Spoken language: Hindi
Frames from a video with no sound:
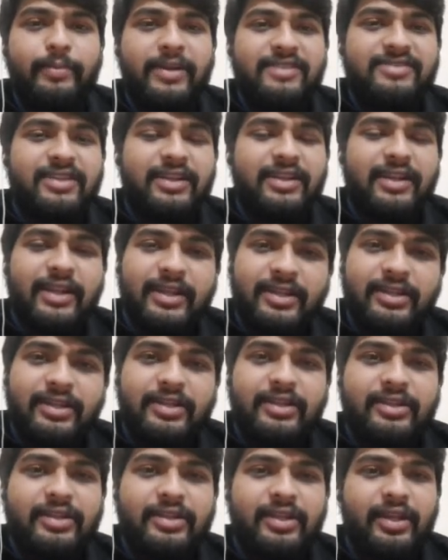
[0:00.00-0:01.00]
पैसा नहीं
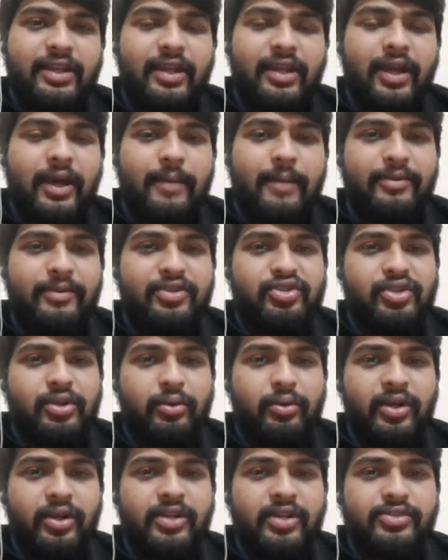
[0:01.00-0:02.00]
देती है अपने
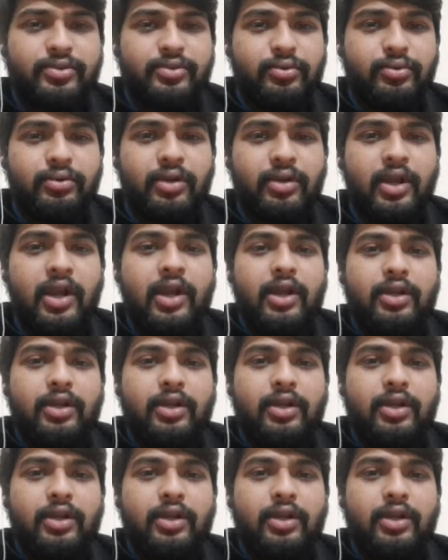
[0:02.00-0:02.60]
शेयर होल्डर्स को